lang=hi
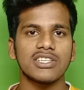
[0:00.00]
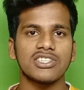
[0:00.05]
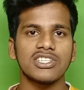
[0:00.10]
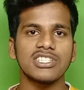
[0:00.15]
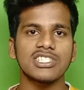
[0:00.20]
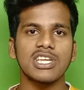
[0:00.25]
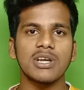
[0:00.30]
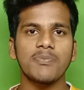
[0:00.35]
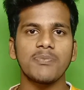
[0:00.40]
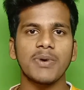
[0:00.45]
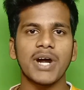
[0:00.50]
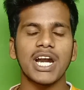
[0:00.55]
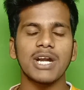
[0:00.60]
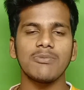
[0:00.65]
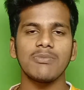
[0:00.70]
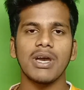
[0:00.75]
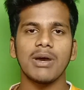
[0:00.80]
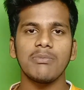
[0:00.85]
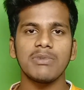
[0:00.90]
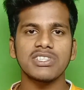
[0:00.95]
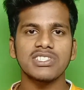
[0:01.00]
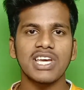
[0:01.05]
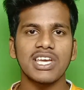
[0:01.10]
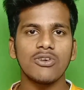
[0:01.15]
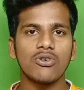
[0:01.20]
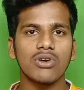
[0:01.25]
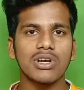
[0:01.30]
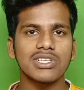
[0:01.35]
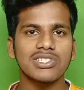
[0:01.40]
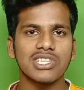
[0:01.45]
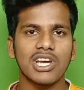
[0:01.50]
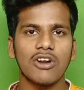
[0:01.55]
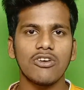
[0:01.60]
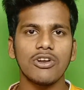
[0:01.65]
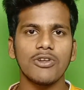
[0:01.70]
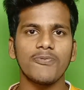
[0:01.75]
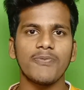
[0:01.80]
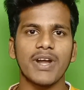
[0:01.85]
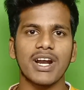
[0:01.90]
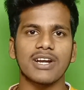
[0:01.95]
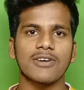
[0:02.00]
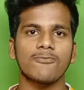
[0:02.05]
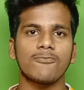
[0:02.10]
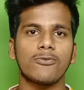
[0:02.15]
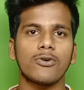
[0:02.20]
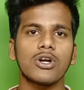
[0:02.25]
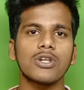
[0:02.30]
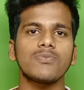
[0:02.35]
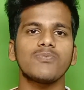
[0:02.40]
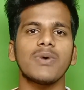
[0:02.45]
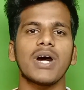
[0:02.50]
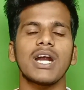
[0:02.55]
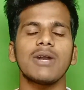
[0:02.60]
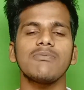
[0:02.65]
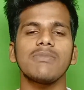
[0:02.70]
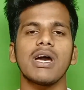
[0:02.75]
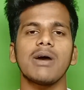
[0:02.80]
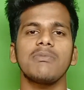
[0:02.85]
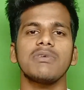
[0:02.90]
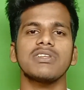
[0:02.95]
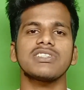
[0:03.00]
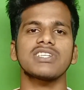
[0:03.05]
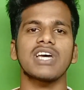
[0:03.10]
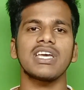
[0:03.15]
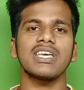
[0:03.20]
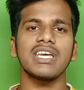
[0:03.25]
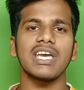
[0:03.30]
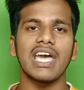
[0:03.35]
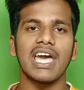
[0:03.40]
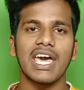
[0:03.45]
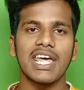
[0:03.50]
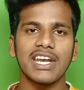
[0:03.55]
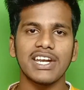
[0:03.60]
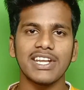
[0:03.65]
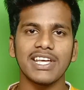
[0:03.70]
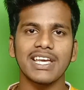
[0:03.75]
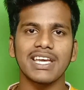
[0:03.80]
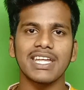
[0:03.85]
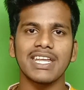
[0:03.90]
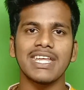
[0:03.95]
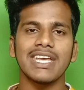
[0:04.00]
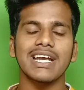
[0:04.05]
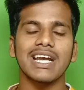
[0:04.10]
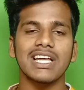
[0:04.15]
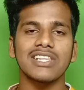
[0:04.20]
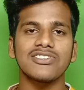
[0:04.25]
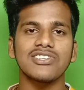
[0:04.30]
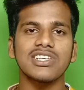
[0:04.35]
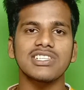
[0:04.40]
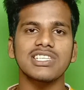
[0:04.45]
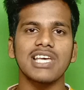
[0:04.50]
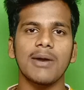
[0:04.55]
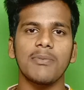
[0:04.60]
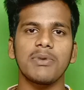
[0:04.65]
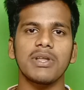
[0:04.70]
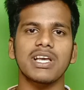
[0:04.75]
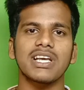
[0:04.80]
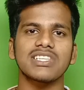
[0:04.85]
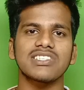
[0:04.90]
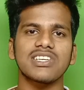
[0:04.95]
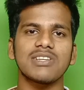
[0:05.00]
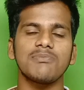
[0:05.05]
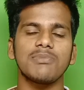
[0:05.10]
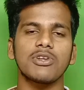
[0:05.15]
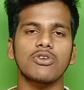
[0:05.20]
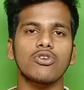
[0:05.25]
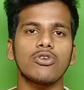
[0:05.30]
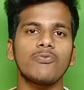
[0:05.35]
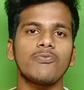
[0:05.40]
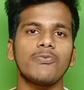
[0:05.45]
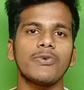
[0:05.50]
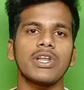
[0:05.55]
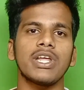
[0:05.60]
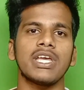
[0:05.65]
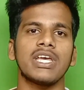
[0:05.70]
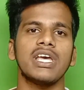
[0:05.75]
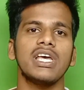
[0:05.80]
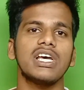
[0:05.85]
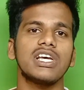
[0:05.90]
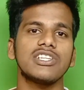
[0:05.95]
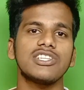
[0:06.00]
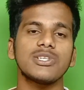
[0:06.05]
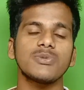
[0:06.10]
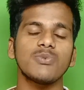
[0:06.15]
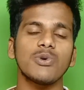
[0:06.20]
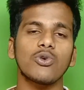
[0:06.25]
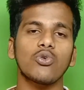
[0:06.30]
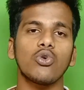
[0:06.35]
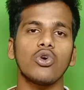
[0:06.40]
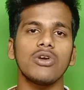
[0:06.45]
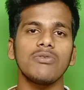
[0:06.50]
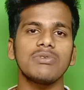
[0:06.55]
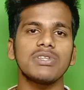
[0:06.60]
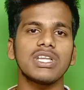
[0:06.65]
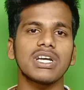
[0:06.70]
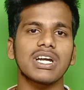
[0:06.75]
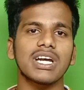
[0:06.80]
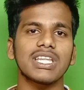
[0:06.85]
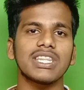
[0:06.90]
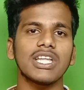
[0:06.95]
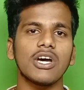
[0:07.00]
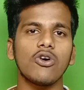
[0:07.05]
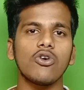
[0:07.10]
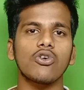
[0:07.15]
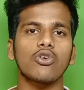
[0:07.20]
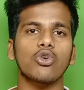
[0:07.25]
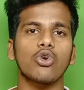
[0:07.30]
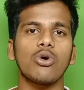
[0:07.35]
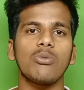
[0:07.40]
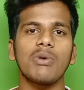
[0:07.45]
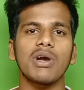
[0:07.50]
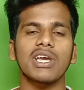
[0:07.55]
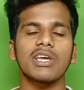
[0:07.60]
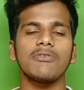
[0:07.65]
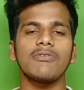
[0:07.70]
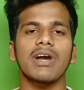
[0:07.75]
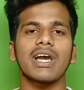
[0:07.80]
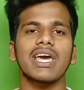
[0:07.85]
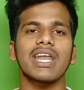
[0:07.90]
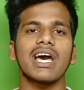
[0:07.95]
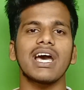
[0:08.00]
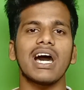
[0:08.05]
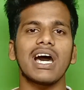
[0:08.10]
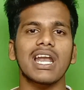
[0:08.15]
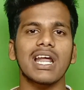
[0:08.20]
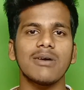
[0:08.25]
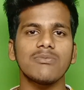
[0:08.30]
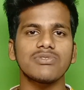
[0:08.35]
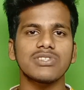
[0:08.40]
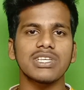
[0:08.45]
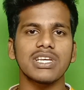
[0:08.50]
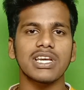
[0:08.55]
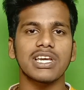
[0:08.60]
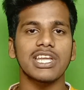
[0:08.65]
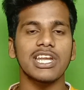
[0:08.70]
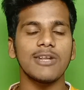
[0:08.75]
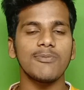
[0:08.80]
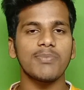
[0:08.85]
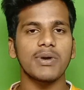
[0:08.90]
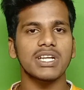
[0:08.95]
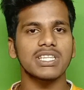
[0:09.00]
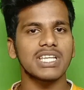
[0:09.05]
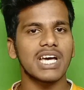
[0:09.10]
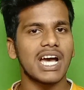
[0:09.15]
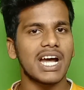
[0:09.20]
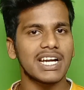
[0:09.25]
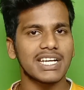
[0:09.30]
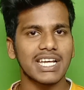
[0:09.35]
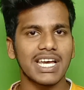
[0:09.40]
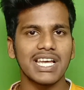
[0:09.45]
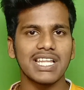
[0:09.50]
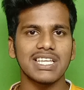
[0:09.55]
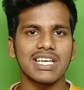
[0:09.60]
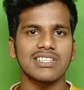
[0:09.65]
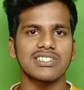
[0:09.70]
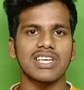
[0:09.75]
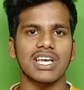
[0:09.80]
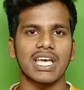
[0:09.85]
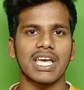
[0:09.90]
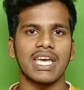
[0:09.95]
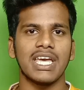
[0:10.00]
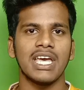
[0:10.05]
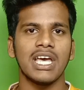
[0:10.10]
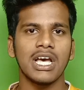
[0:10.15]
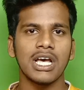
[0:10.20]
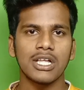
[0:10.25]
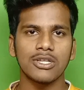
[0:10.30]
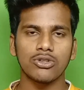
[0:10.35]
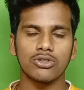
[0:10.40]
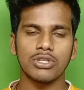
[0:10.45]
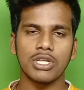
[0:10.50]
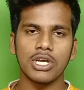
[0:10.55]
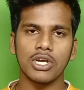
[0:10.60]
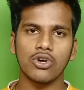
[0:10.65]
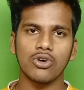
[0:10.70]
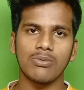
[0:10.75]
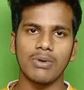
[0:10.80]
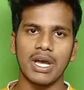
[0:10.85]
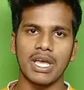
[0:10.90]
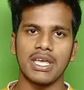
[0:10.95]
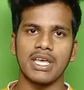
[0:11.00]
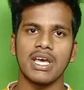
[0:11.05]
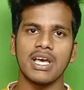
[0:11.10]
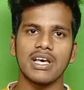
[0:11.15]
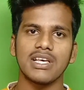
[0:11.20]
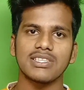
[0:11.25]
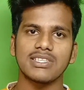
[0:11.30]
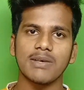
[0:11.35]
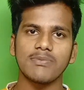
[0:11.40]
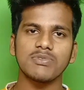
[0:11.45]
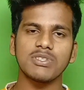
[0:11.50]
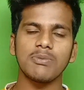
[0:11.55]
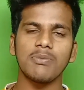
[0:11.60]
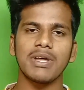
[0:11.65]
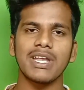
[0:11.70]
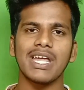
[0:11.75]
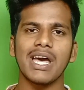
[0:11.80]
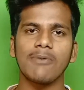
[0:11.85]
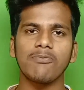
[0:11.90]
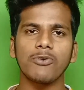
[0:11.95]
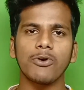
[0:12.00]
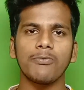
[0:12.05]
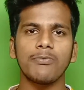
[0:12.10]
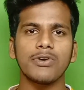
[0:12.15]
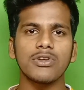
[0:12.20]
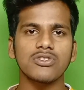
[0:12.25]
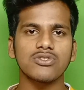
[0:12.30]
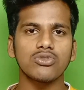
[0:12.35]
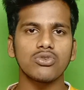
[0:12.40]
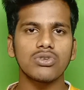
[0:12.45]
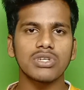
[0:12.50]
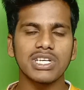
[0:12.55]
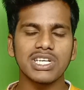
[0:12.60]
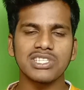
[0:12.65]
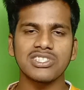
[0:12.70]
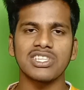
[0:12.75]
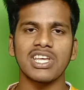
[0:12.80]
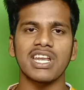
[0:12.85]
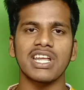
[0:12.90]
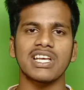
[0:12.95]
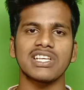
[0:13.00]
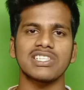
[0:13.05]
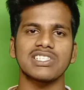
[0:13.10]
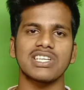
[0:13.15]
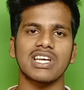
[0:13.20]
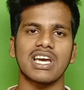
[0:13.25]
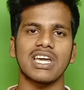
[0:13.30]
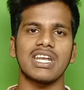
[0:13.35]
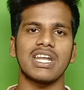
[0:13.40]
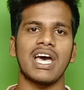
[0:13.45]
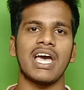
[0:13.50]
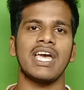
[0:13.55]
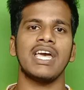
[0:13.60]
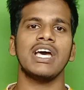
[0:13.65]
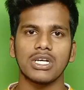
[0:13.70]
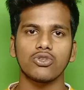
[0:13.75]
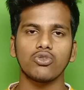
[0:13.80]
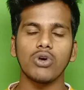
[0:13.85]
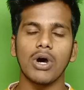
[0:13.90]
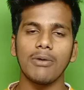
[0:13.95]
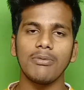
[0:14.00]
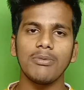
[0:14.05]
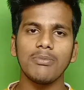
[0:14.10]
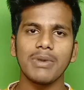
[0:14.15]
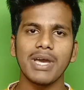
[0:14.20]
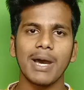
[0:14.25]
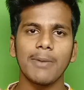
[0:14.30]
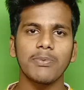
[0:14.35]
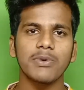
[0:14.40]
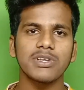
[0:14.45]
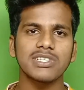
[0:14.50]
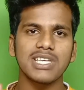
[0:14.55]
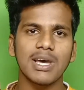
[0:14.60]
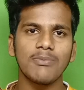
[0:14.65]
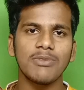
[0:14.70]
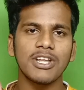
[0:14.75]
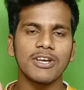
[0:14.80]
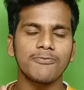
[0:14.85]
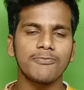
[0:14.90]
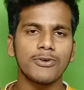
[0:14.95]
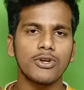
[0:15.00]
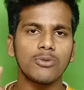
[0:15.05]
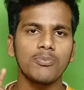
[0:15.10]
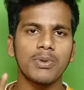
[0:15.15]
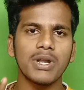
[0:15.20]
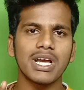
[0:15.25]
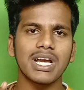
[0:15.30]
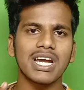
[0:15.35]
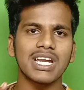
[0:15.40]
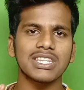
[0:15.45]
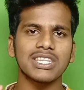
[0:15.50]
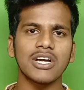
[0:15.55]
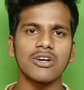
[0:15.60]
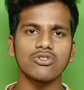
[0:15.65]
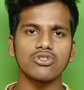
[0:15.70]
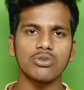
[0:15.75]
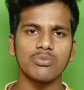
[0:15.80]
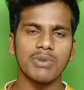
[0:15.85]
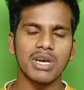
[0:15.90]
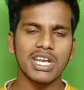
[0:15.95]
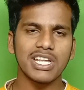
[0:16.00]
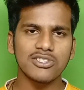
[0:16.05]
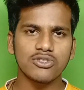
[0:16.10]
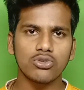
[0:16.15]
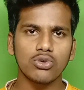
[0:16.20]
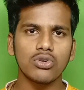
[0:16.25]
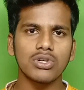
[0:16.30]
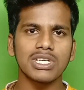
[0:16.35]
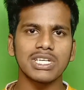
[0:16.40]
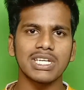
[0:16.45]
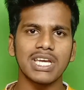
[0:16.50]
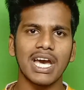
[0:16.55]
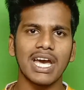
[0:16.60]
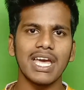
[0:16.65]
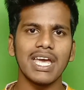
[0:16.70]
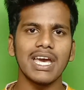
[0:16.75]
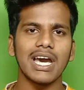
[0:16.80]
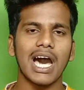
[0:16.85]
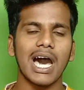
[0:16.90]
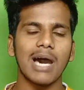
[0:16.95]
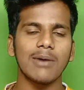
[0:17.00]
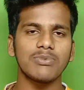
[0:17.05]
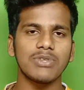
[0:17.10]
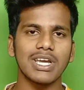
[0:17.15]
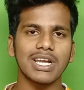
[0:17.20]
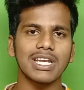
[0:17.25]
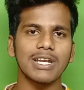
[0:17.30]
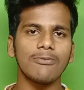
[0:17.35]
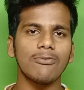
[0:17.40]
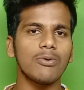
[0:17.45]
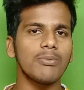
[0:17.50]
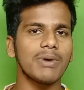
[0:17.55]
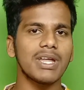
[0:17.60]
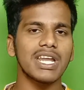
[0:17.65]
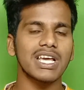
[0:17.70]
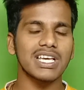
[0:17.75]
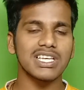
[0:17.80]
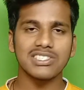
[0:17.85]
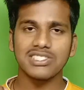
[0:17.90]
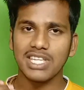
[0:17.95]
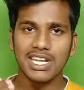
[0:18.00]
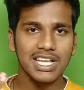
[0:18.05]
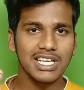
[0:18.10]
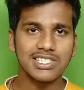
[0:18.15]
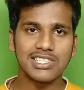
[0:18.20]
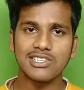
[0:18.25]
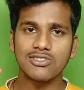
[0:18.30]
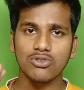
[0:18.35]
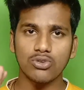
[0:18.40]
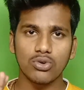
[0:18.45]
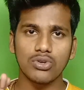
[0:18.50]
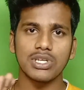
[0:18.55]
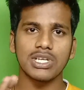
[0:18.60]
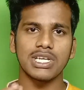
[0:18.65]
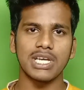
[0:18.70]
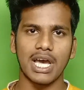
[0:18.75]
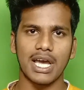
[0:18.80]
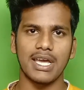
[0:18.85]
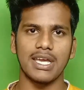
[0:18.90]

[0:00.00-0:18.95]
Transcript: तीसरे पार्ट में हमें चाहिए होगी साउंड इफेक्ट फोर्थ पार्ट में हमें चाहिए एडिटिंग के लिए एक अच्छा सा एप्लीकेशन बिल्कुल फ्री जिसमें कोई भी दिक्कत ना हो क्रोमा की वगैरह आराम से ग्रीन पर्दा हटाया जा सके तो देखो भाई सबसे पहले आपको वीडियो शूट किस तरीके से करना है तो अभी मैं आपके सामने एक वीडियो प्ले करता हूँ जो मैंने शूट किया है आप देखना वो मैंने किस तरीके से शूट किया